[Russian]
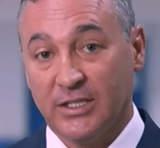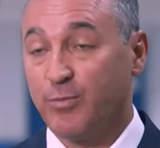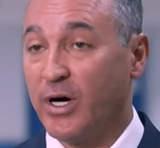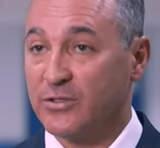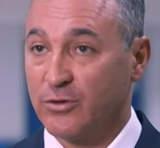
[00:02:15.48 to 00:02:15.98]

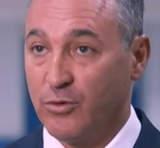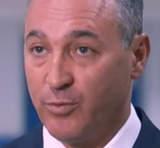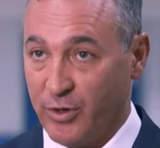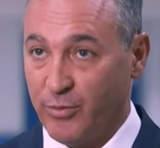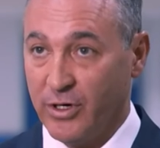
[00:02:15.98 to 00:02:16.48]
испанскую
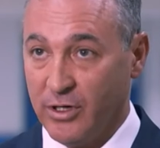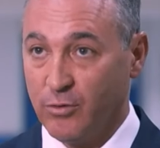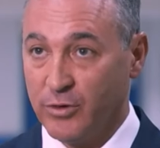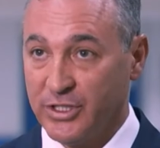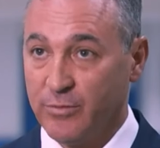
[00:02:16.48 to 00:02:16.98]

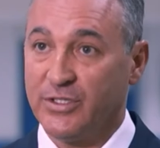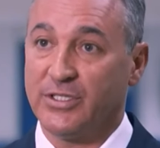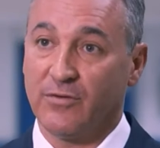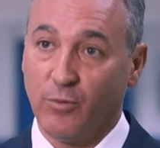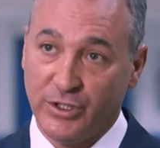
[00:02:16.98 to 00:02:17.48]
премьер-лигу на
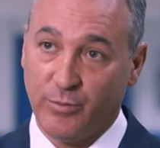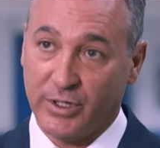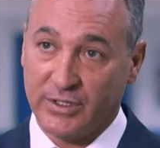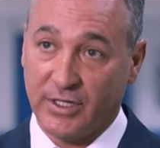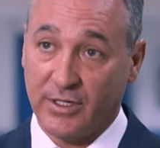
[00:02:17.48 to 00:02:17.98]

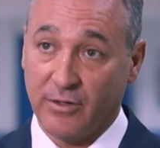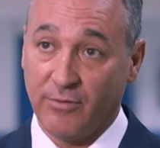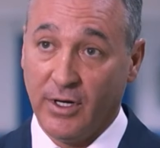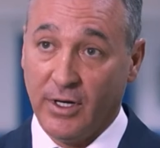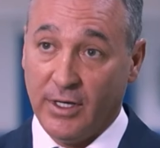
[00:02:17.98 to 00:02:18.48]
78%
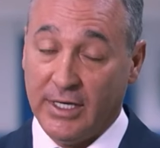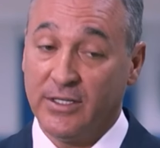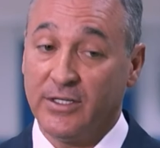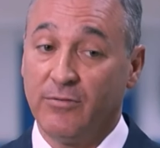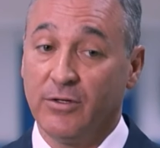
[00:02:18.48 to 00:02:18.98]
и
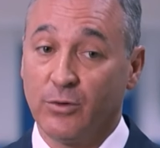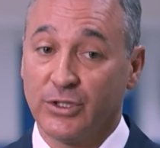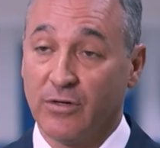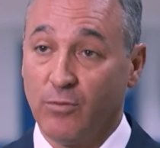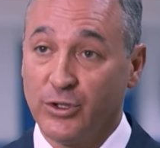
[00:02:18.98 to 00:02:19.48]
на
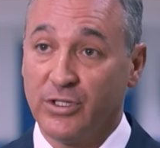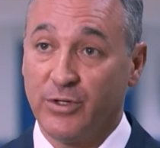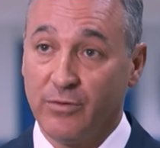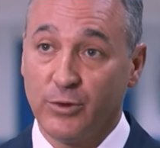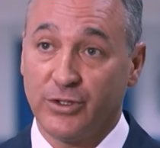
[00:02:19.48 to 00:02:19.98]

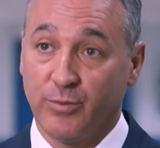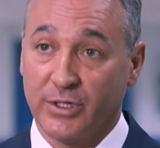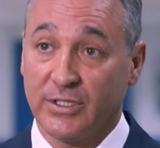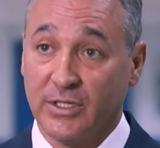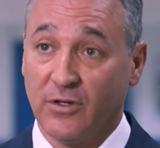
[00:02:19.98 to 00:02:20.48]

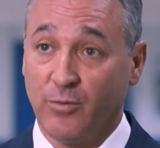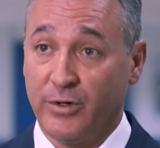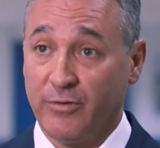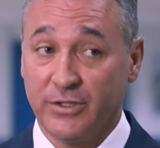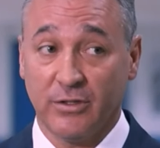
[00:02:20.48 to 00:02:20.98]
98,8%
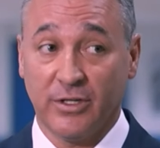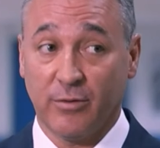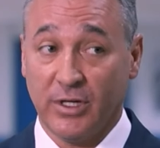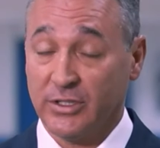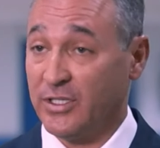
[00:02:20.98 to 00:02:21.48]
превысил
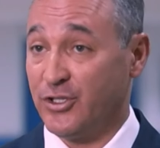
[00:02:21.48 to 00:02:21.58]
германский